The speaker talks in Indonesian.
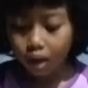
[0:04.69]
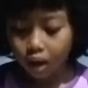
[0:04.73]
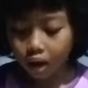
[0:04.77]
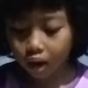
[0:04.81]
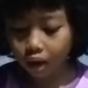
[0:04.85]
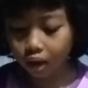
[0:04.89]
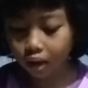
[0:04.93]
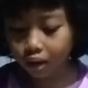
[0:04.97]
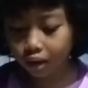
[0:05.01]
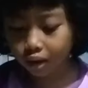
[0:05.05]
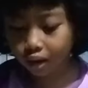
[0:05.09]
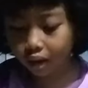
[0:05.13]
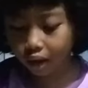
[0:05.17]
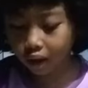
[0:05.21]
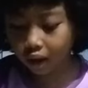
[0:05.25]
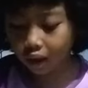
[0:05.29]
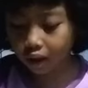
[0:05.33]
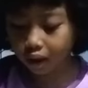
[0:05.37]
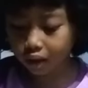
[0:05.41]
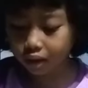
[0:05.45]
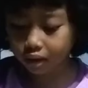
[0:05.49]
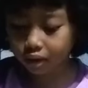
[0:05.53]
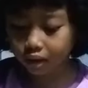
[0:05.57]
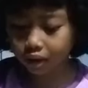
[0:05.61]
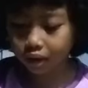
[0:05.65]
halo
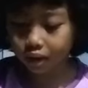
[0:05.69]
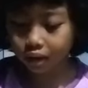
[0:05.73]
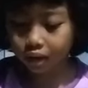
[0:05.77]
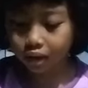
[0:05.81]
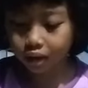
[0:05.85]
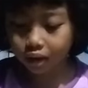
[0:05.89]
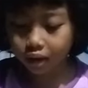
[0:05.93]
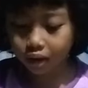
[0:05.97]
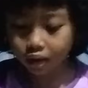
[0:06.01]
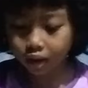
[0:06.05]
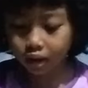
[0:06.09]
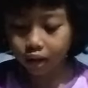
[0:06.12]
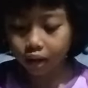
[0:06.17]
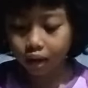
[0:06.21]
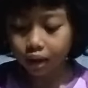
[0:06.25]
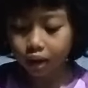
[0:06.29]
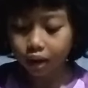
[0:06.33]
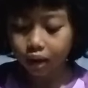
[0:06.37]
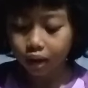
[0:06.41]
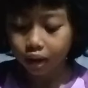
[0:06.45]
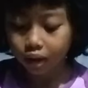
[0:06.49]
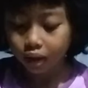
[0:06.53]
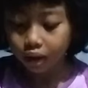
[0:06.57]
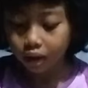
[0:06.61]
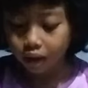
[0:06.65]
guys ini
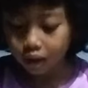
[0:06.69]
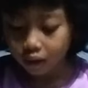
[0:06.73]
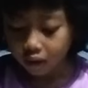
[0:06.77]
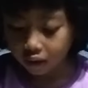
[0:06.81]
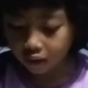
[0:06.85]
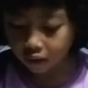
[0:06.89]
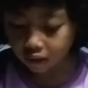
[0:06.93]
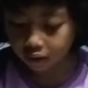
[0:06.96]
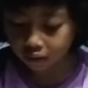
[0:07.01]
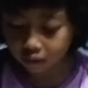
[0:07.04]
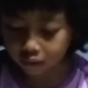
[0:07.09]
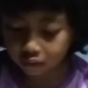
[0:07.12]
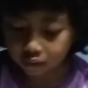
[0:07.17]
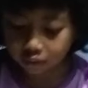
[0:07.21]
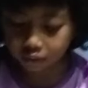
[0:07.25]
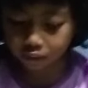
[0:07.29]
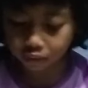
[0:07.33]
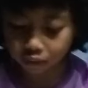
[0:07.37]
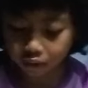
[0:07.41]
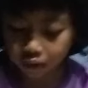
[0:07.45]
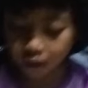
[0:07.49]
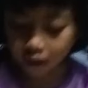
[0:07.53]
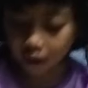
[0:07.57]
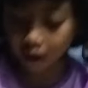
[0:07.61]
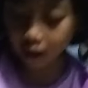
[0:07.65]
ini
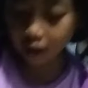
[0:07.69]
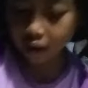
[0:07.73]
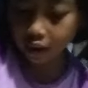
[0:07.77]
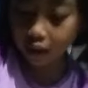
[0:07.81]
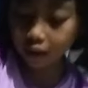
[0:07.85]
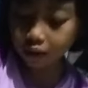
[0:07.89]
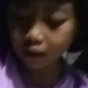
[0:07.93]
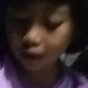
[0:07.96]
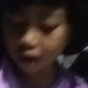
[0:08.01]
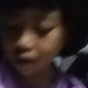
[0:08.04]
tuh alat